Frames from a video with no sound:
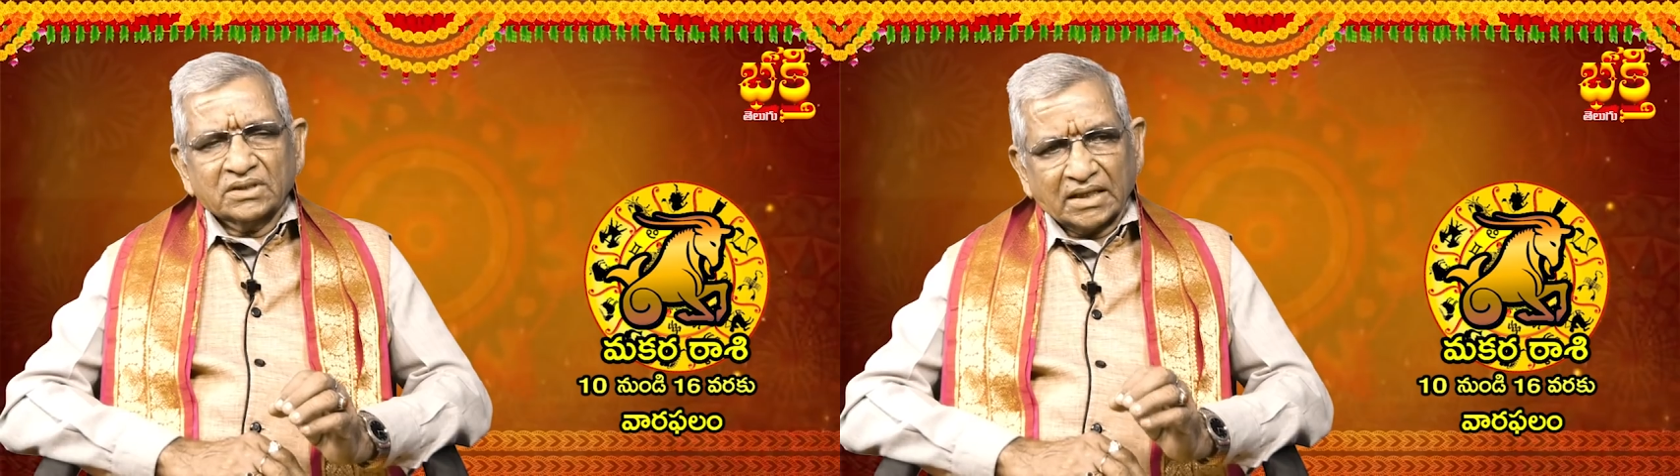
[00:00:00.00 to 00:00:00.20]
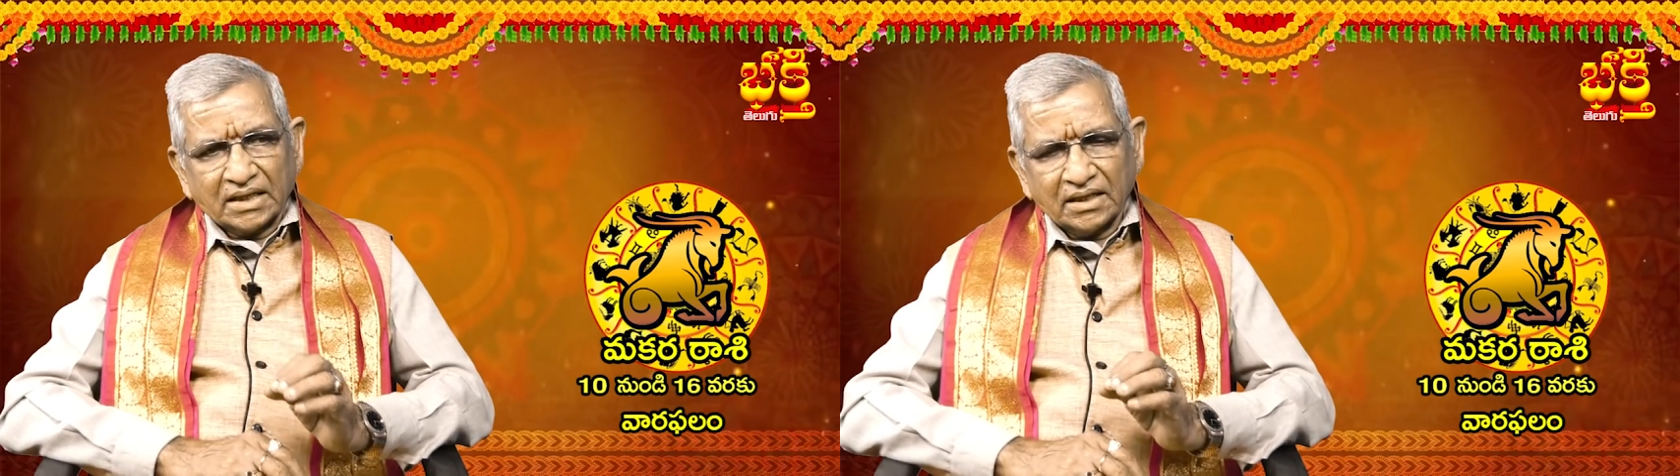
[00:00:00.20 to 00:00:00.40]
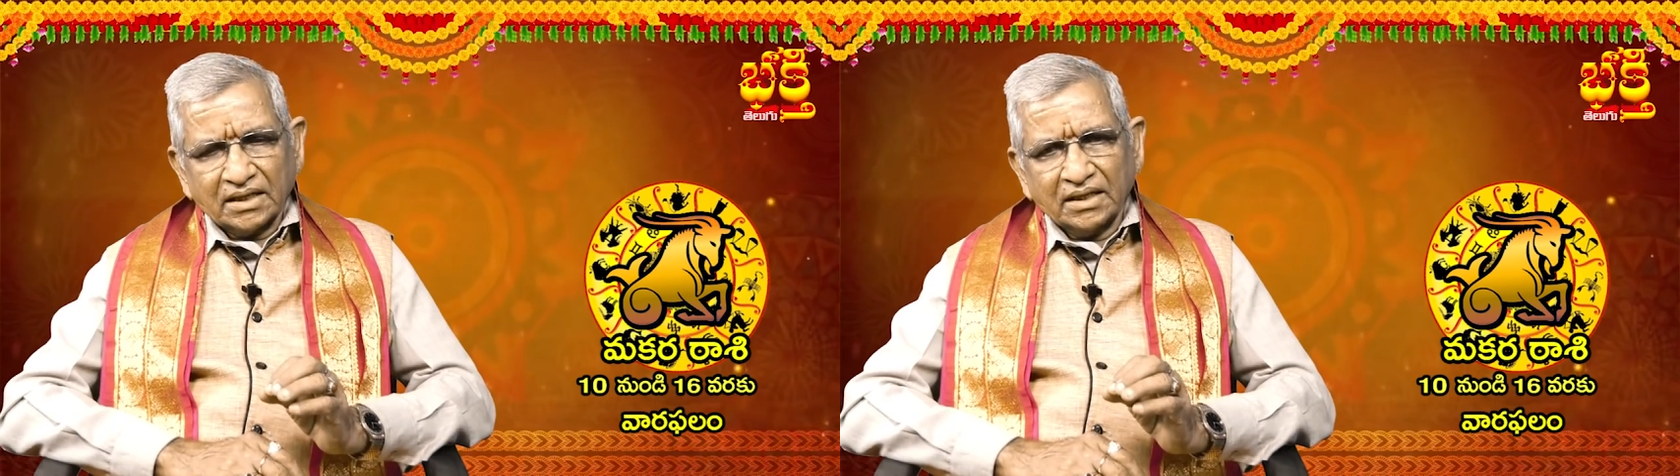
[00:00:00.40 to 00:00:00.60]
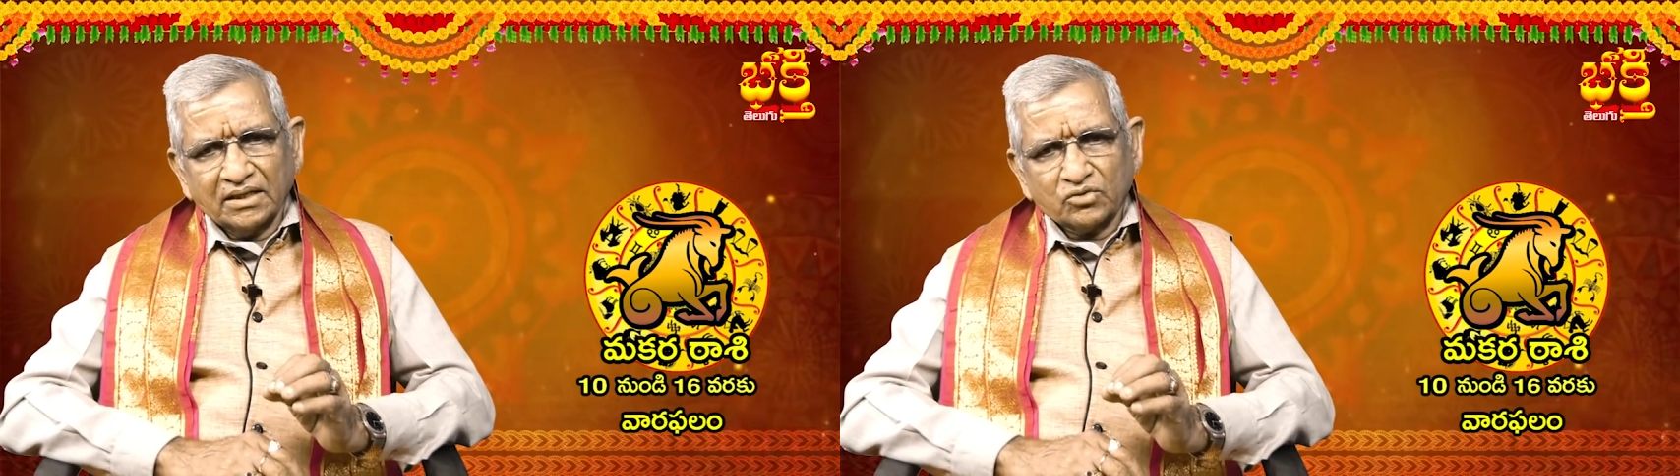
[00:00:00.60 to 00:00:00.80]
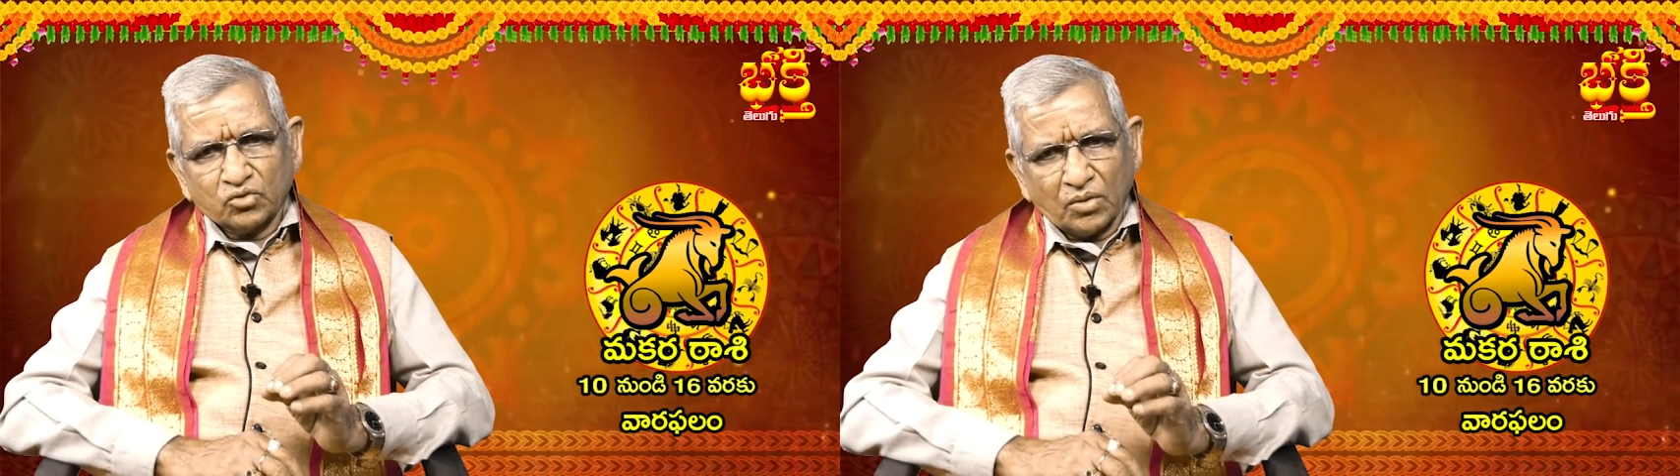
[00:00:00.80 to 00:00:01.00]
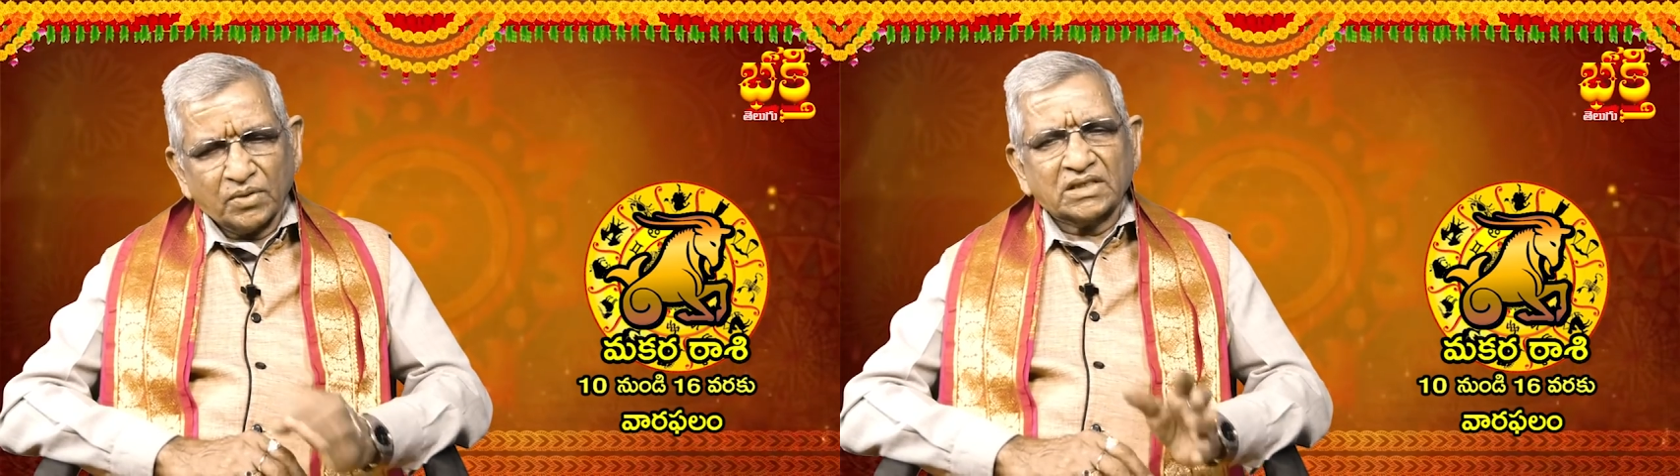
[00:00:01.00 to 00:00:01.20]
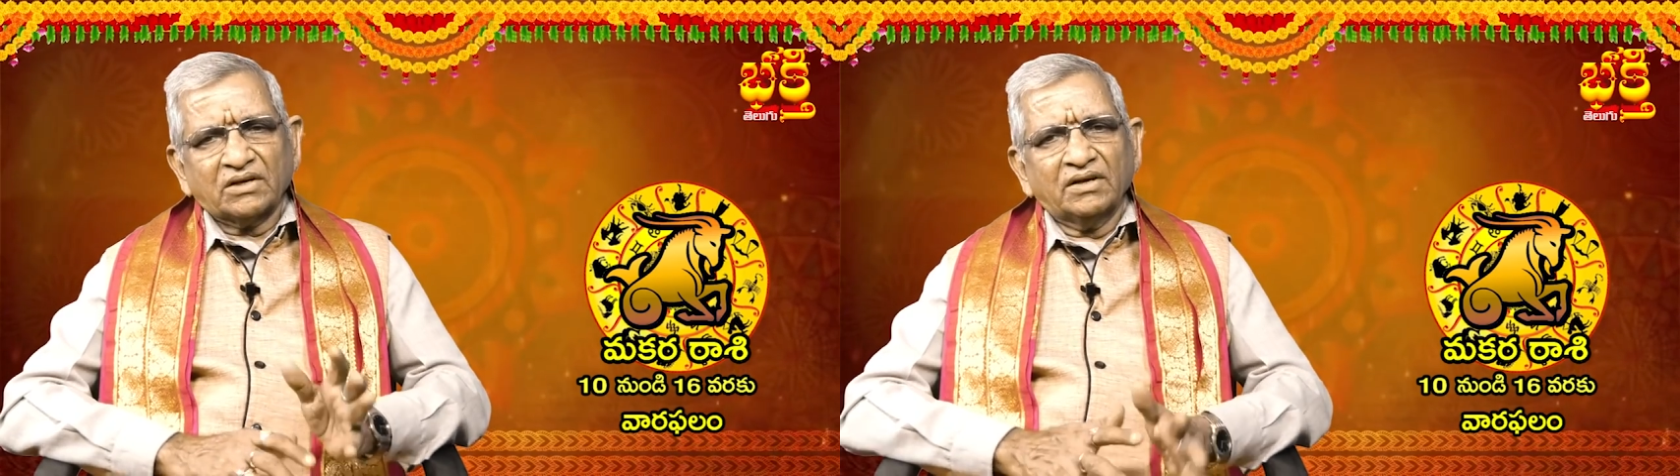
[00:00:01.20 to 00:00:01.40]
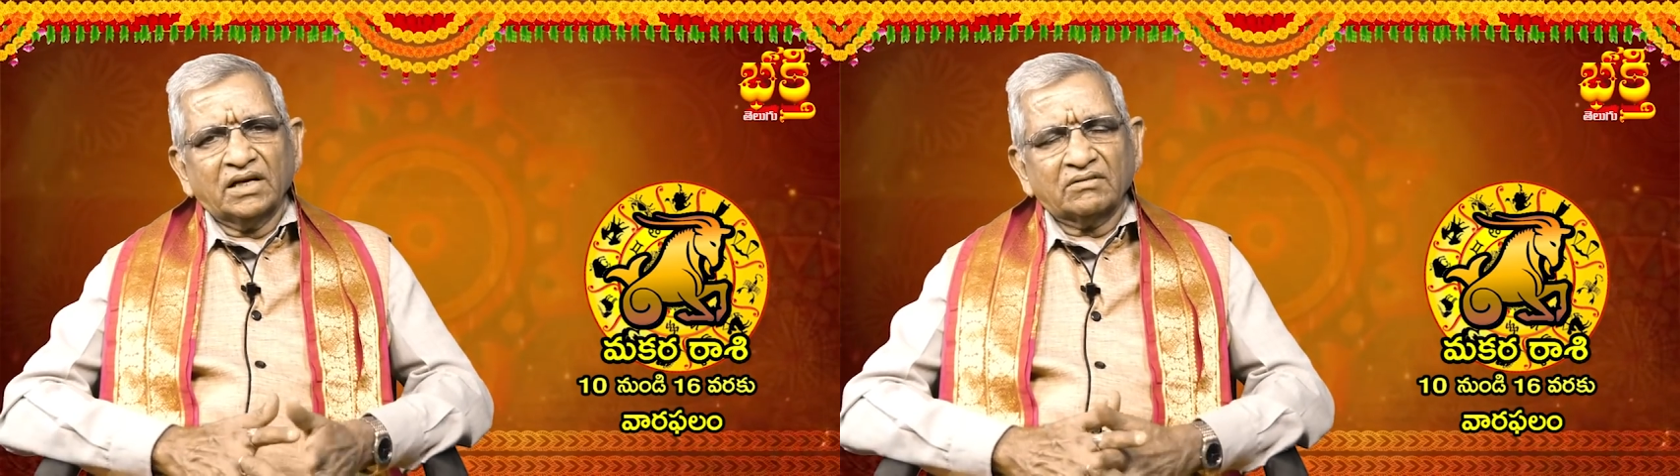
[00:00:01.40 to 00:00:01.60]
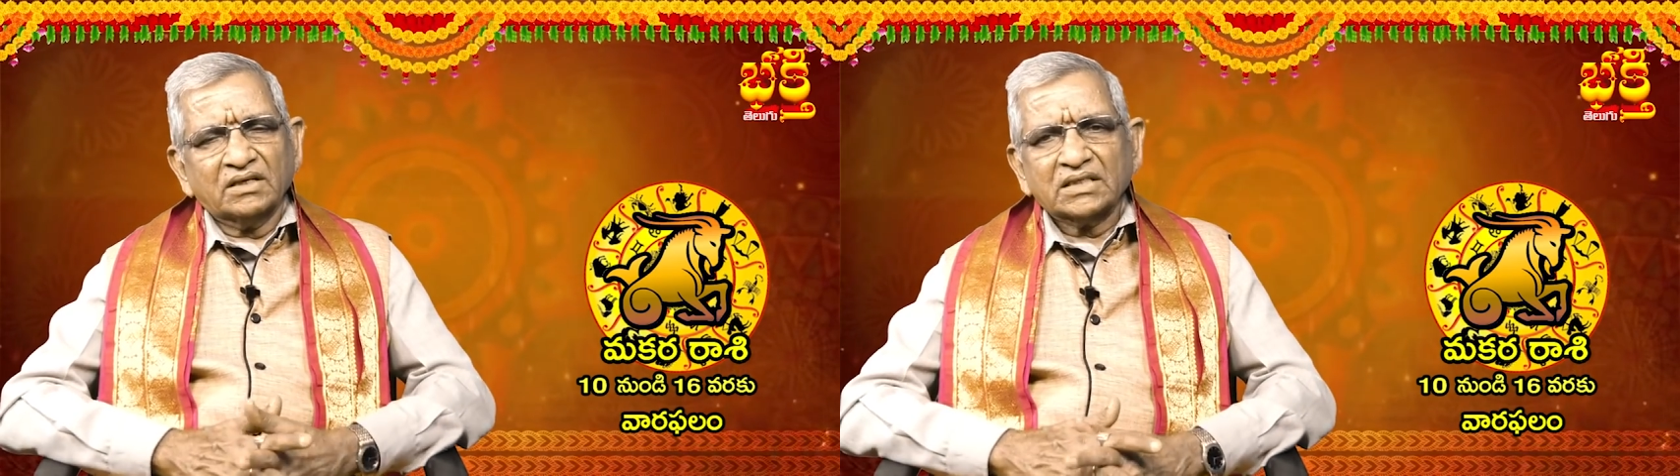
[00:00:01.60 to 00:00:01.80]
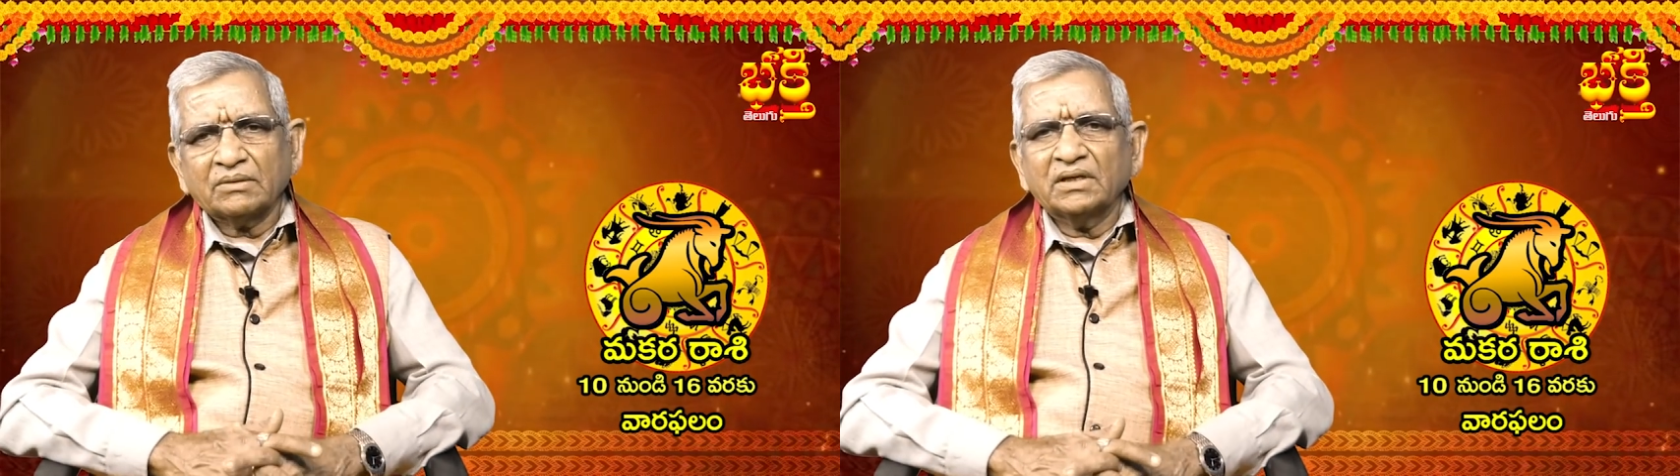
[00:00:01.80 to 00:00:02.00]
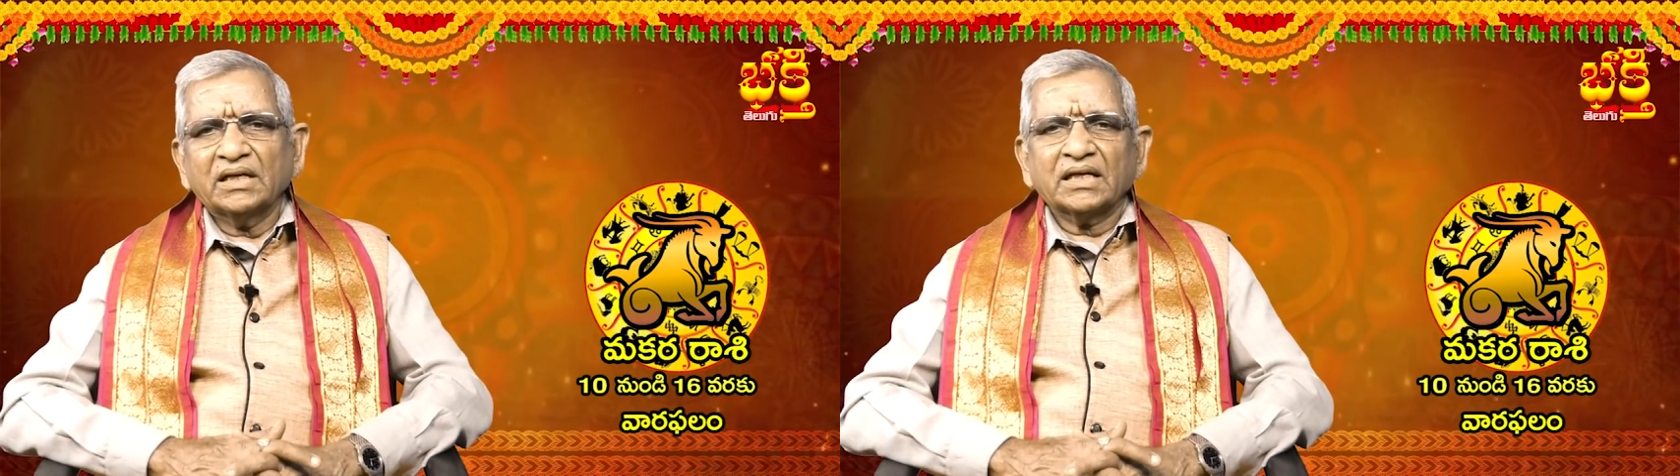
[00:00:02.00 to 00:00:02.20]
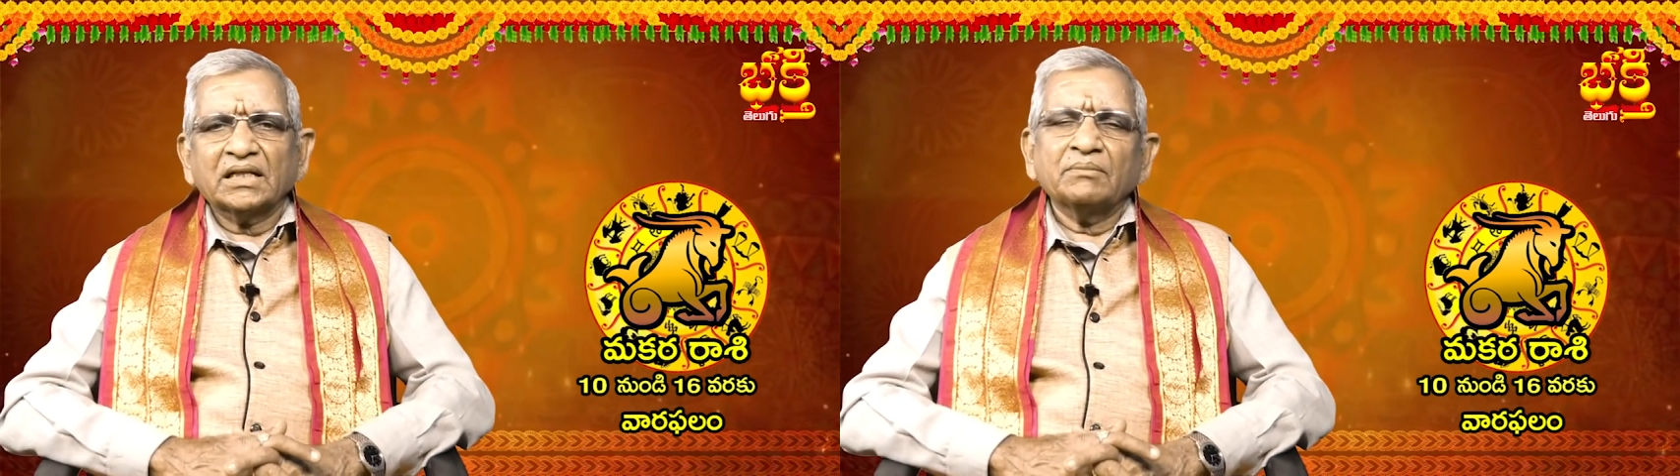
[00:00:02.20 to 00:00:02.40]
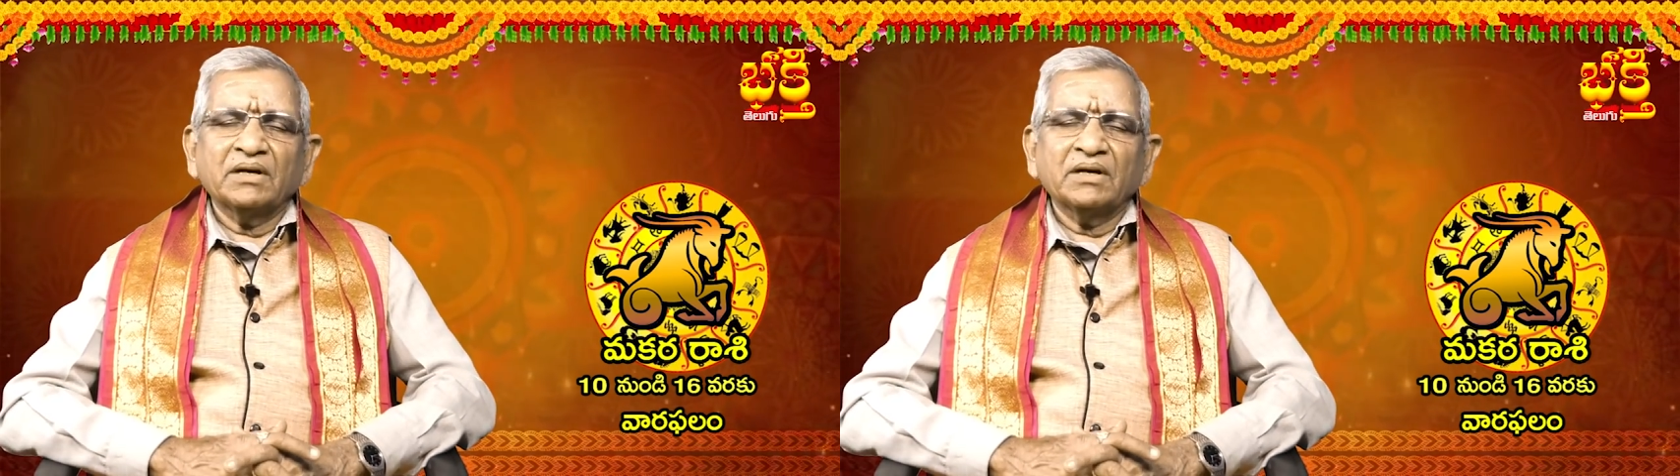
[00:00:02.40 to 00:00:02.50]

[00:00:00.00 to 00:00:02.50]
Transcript: చక్కటి శోభస్కరమైనటువంటి సమయం కింద